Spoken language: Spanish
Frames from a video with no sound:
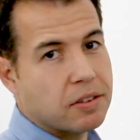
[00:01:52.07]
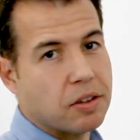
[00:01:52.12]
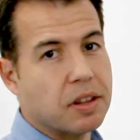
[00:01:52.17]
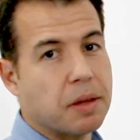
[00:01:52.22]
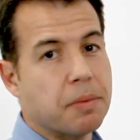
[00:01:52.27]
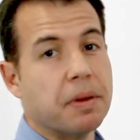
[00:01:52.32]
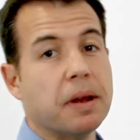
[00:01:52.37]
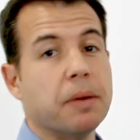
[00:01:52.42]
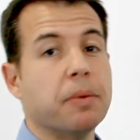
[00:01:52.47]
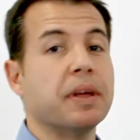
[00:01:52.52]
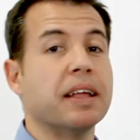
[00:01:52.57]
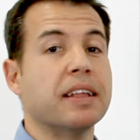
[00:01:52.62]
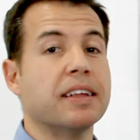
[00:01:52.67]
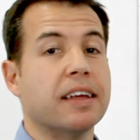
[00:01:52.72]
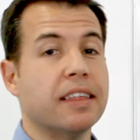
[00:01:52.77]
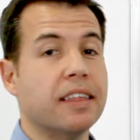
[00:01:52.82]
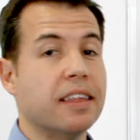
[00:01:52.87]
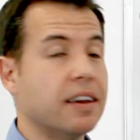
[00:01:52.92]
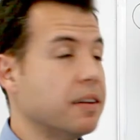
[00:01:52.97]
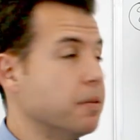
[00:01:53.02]
Yo también le voy a
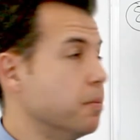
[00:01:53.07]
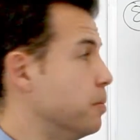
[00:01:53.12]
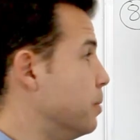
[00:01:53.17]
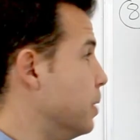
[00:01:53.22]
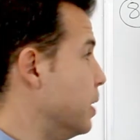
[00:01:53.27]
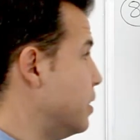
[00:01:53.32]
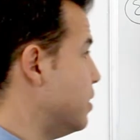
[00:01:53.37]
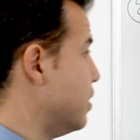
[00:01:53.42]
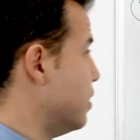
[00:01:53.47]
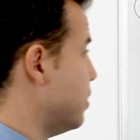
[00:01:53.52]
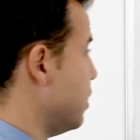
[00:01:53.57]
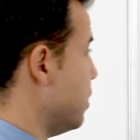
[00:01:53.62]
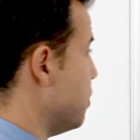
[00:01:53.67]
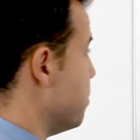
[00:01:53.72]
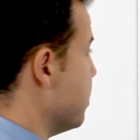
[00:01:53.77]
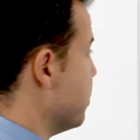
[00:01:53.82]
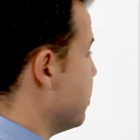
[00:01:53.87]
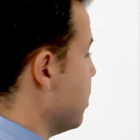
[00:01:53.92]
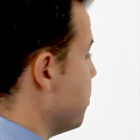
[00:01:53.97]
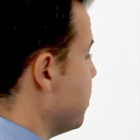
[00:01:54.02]
añadir ver si es
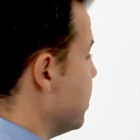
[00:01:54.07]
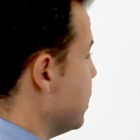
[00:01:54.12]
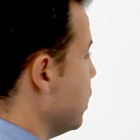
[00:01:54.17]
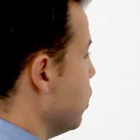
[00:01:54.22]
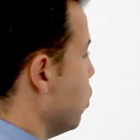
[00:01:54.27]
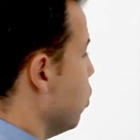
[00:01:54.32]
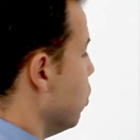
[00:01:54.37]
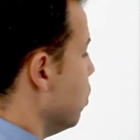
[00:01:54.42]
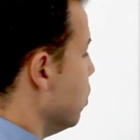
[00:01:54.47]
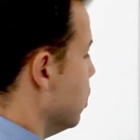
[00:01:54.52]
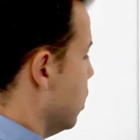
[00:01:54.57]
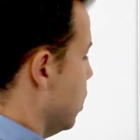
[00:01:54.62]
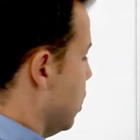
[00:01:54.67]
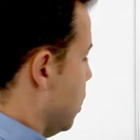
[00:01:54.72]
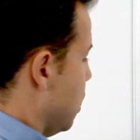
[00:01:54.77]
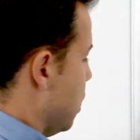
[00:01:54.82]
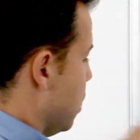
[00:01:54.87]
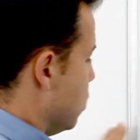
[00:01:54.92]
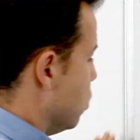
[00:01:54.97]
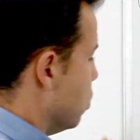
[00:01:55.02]
inversamente o
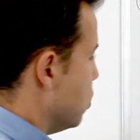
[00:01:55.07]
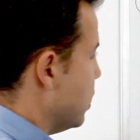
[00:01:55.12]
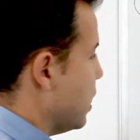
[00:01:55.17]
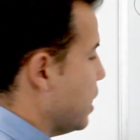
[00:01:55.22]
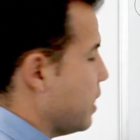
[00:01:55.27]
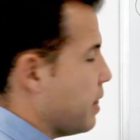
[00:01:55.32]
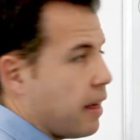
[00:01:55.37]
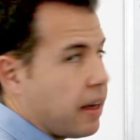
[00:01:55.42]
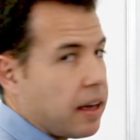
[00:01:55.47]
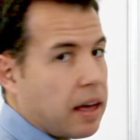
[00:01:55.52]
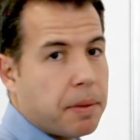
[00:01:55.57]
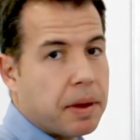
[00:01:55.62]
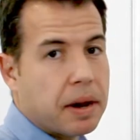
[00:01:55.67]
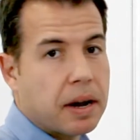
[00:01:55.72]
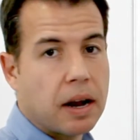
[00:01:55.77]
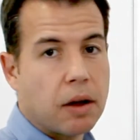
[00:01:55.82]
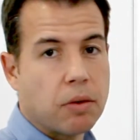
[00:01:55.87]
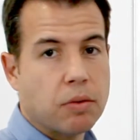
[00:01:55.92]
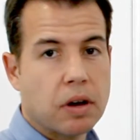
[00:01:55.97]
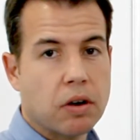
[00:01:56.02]
no tiene nada que
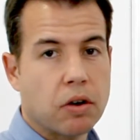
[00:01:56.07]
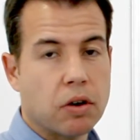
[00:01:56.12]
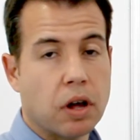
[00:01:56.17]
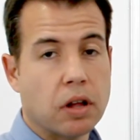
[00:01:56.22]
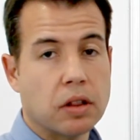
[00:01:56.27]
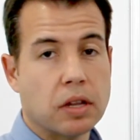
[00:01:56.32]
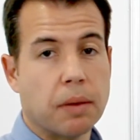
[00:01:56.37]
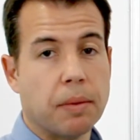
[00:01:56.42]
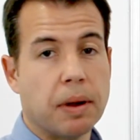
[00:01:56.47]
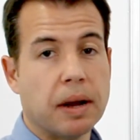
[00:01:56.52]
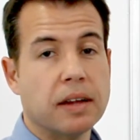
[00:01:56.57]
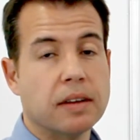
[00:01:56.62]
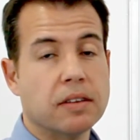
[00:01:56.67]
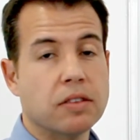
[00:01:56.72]
ver la una con la otra, ¿vale?